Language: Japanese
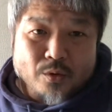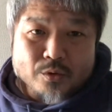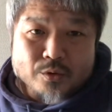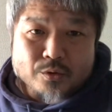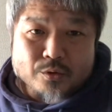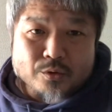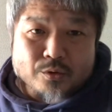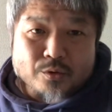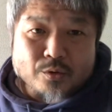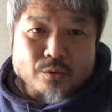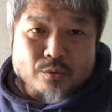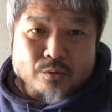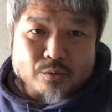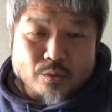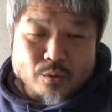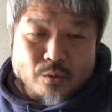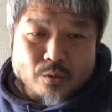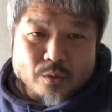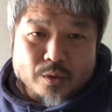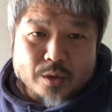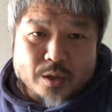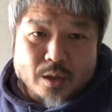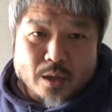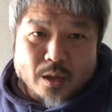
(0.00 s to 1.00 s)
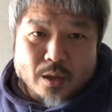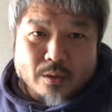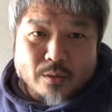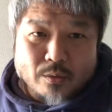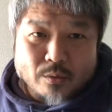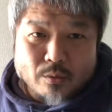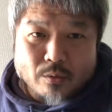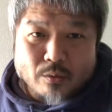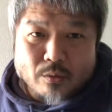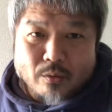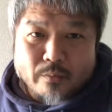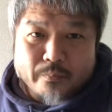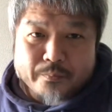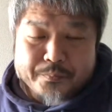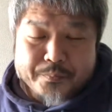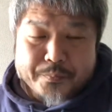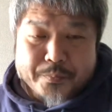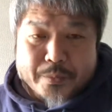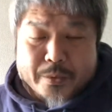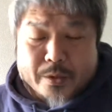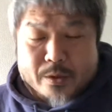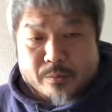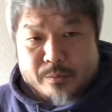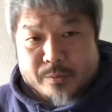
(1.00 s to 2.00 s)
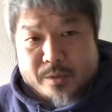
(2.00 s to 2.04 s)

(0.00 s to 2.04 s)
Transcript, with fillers: 就職の機会を生み